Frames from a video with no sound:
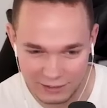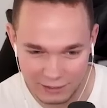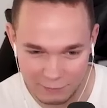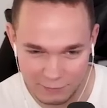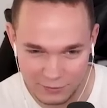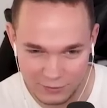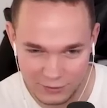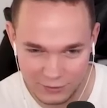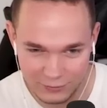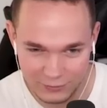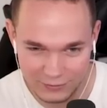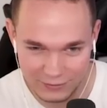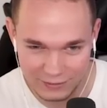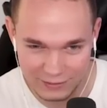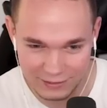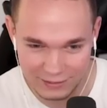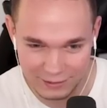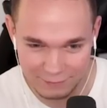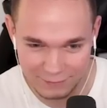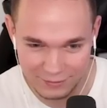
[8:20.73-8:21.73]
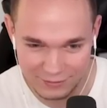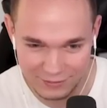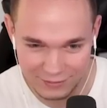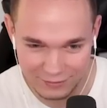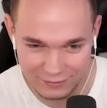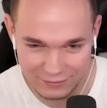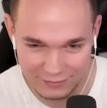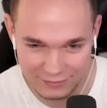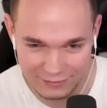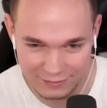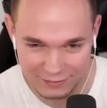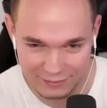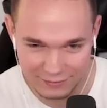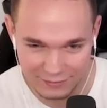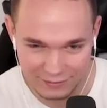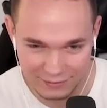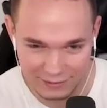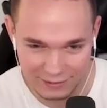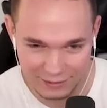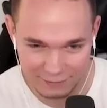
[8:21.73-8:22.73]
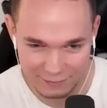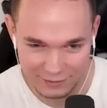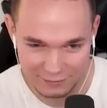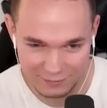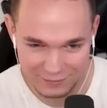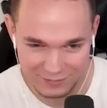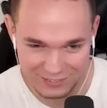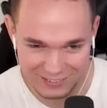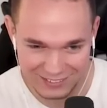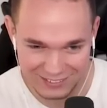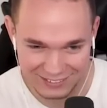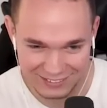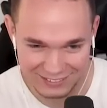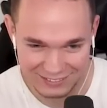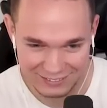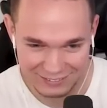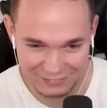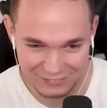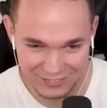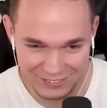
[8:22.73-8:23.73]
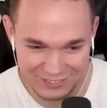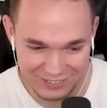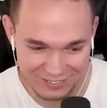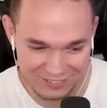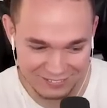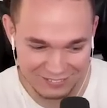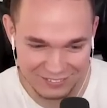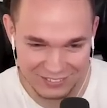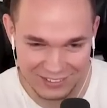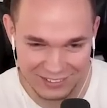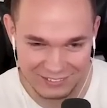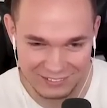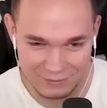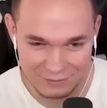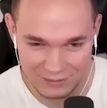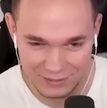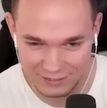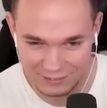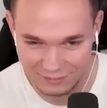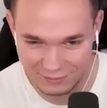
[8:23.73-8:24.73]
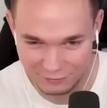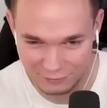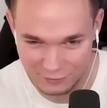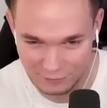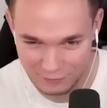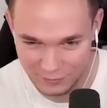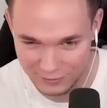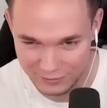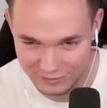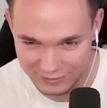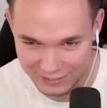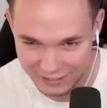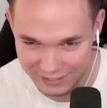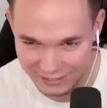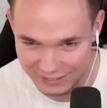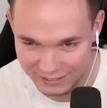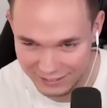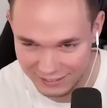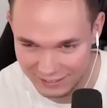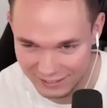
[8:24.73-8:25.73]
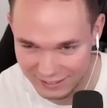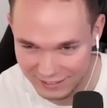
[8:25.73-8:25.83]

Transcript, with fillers: Dann bist du da unten. Dann bist du da unten. Da bin ich mir sicher. Du musst hier irgendwo sein. Es gibt gar nicht so viele Möglichkeiten.